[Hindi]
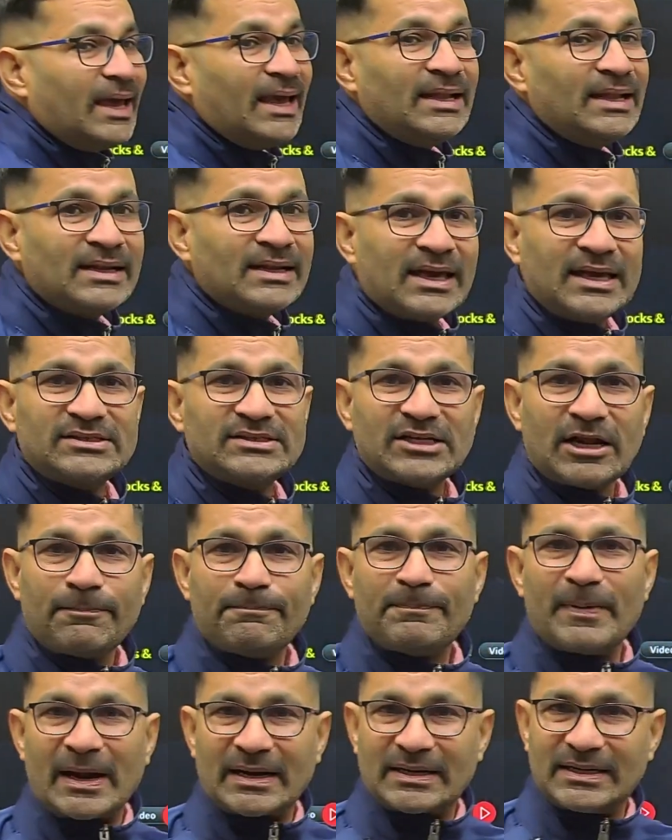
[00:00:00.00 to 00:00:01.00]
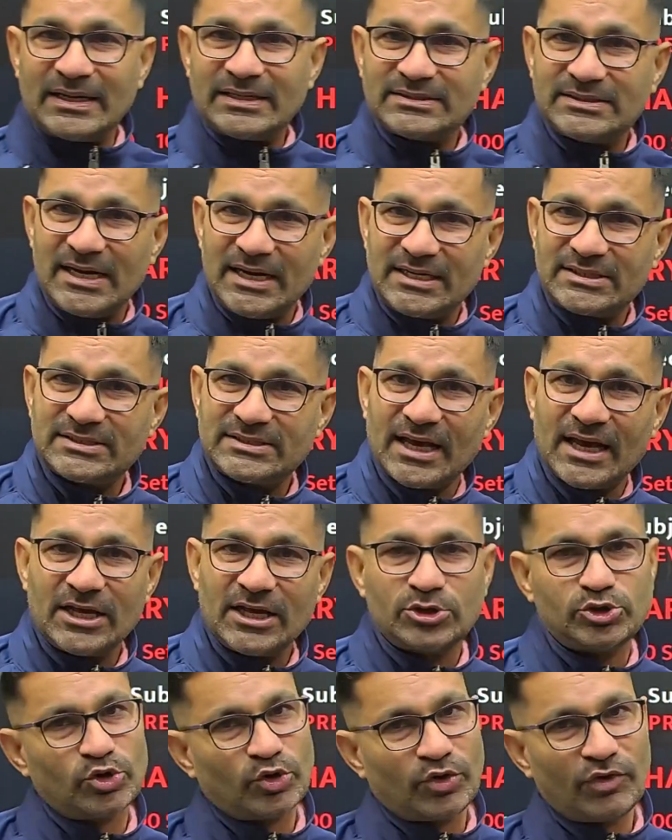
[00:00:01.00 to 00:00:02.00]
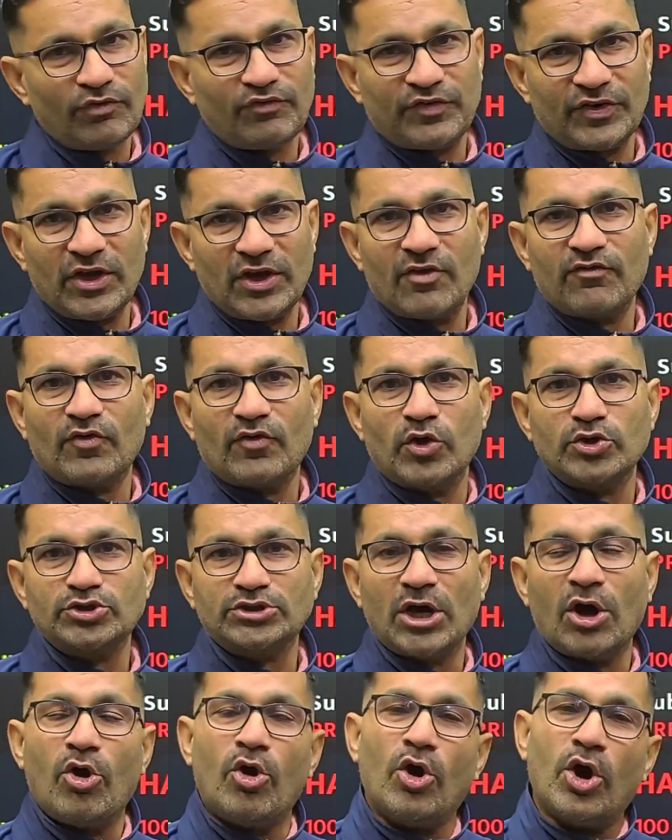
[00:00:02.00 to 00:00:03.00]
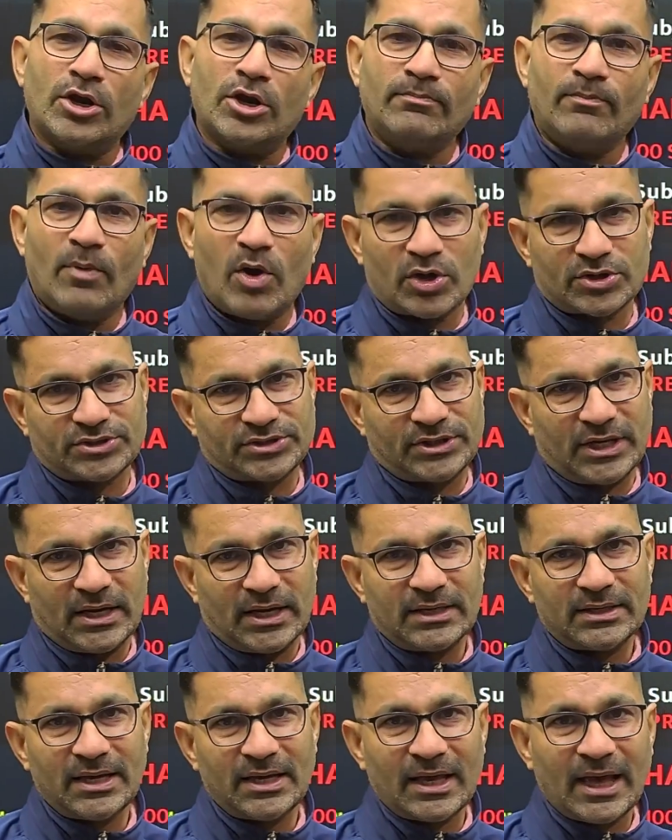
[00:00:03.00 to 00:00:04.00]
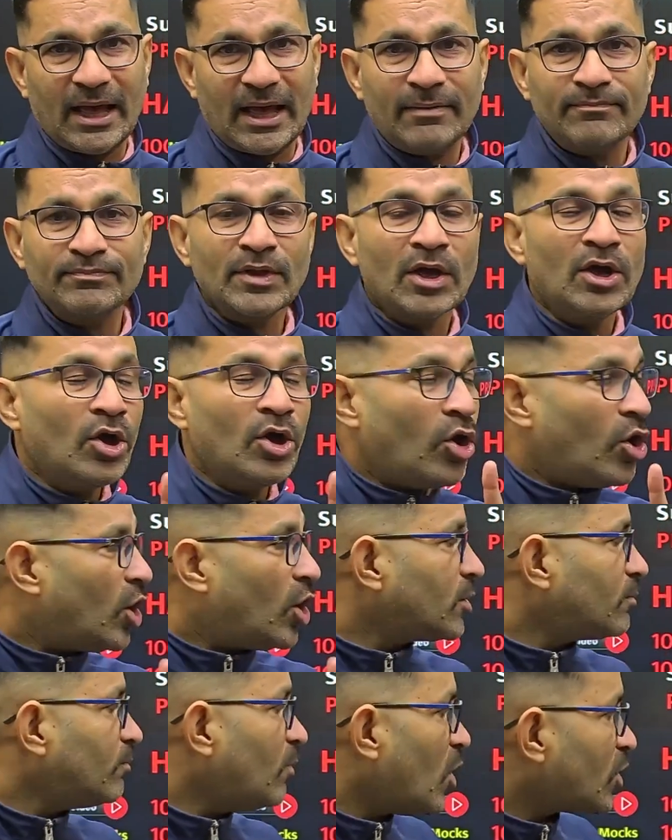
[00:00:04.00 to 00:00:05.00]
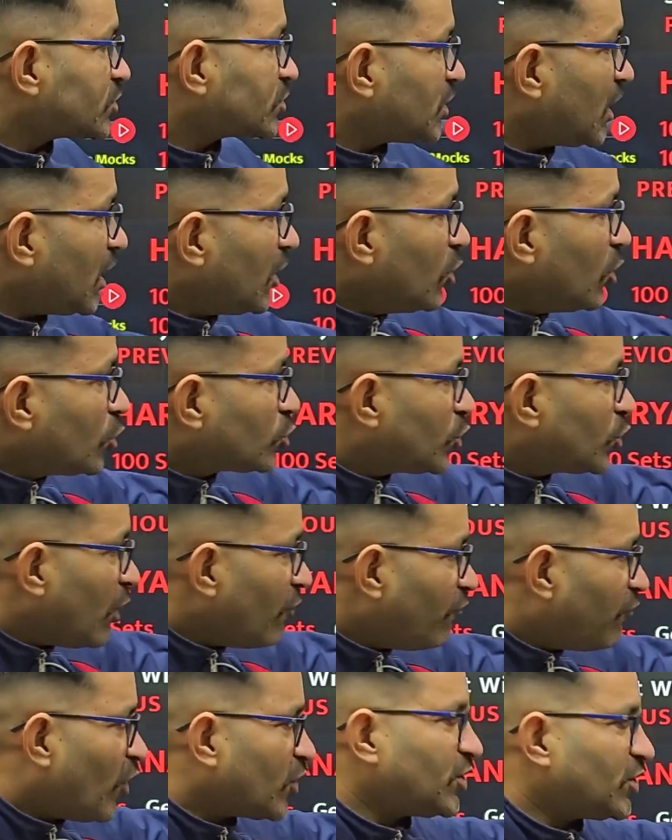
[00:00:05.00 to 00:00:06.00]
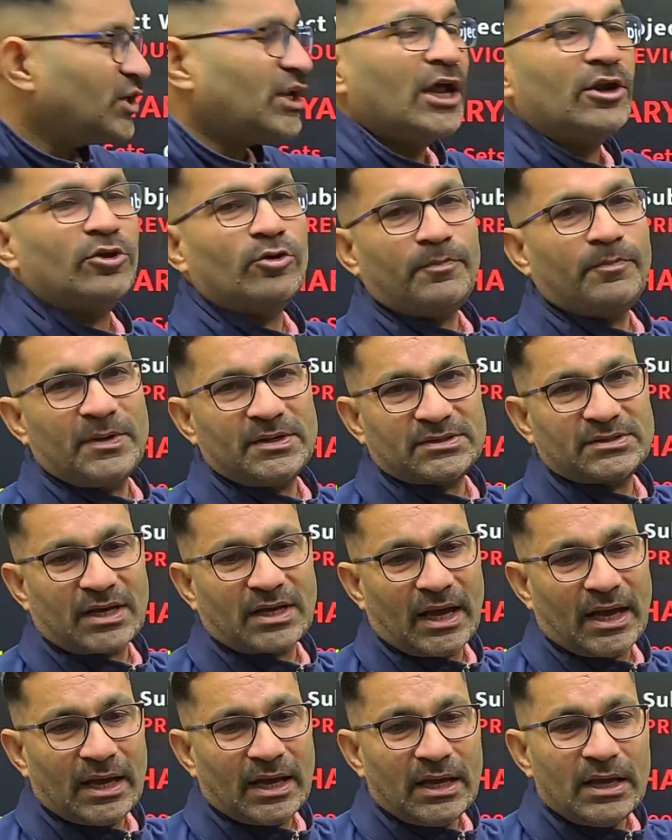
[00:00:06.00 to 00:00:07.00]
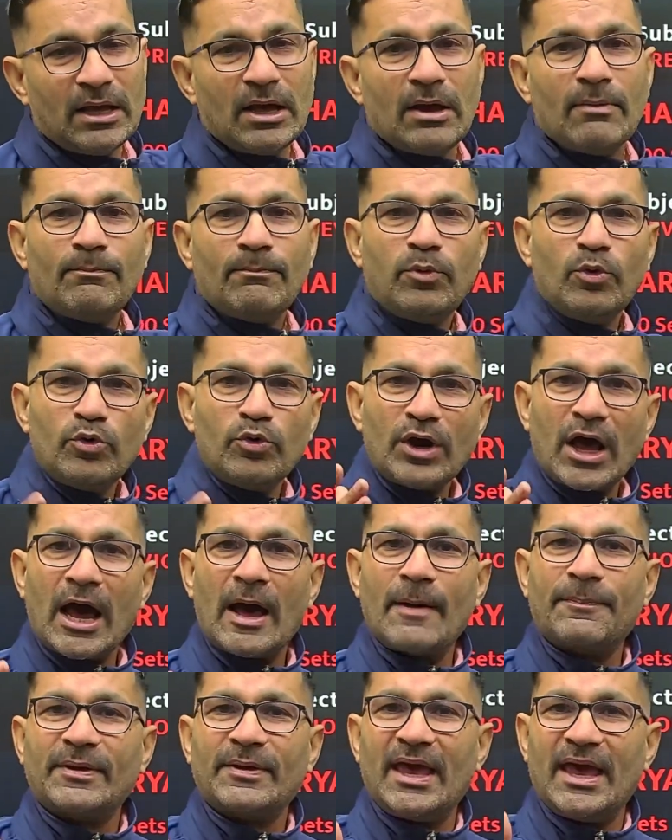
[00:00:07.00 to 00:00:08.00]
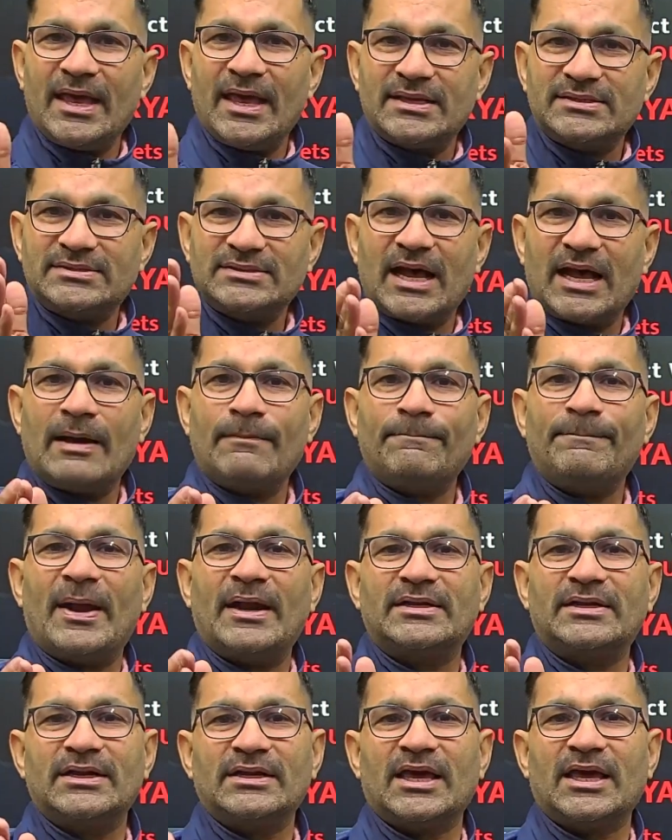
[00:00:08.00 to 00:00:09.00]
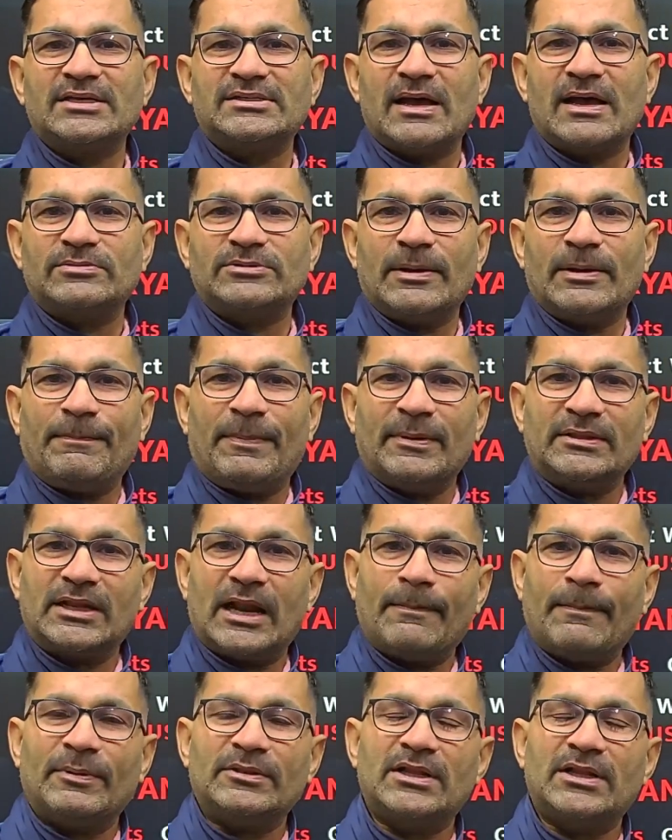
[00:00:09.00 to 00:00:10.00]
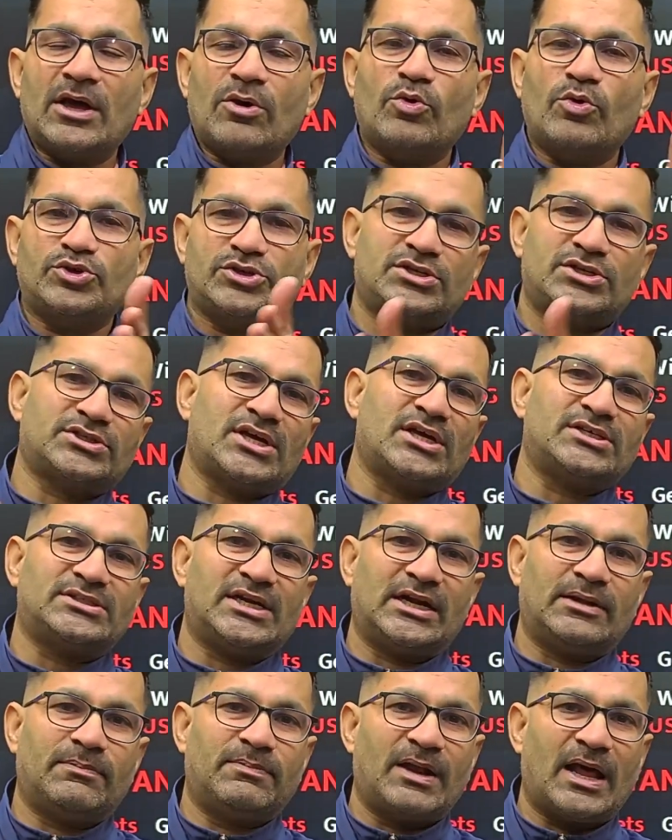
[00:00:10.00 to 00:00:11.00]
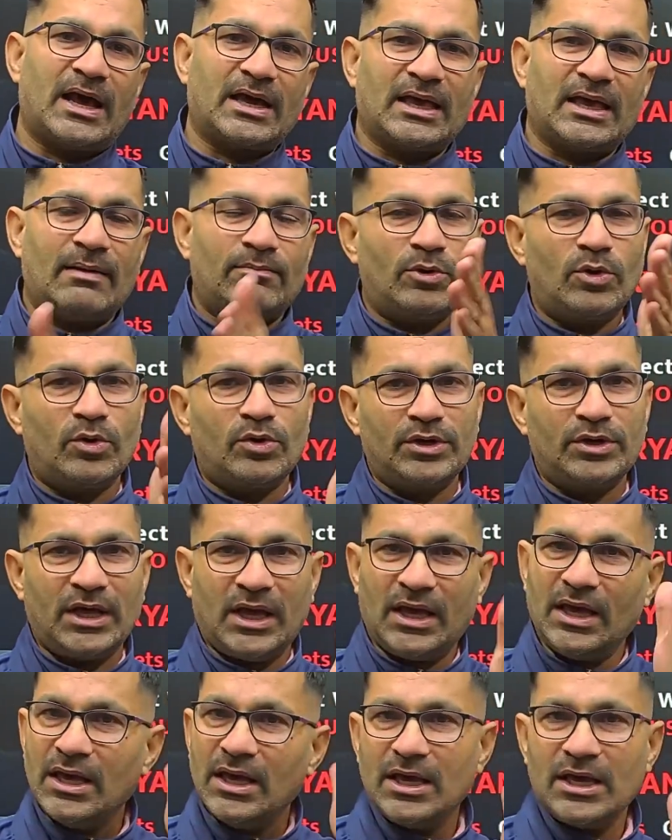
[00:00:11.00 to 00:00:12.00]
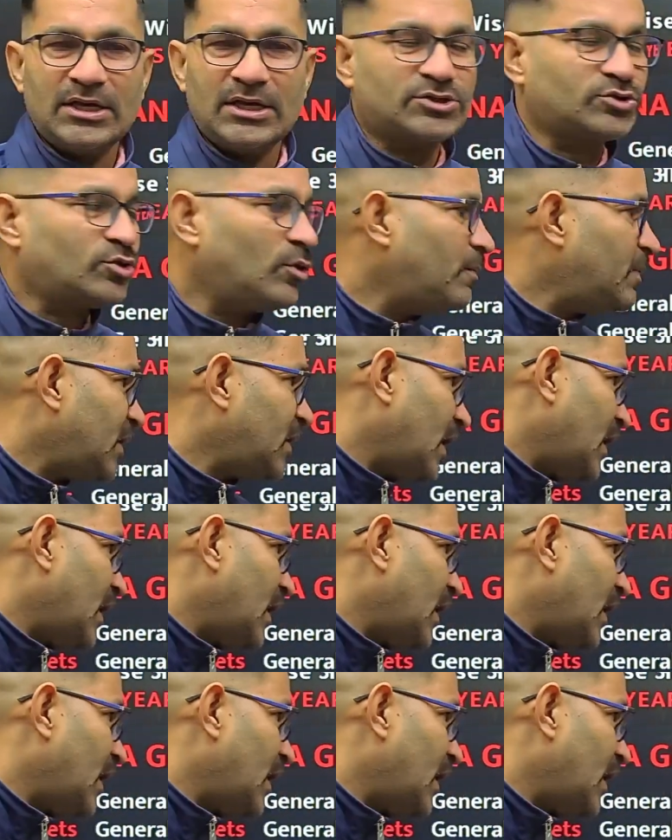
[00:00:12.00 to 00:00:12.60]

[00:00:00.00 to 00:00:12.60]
इनकी सिर्फ प्रैक्टिस शीट्स हैं जो कि फ्री ऑफ कॉस्ट है और मॉक्स है ठीक है और मॉक्स है तो ये फोर्टी नाइन रुपीज का है पूरा आपके एग्जाम पैटर्न के हिसाब से पंद्रह पंद्रह क्वेश्चंस का सेट बना के हम लोगों ने इसको बनाया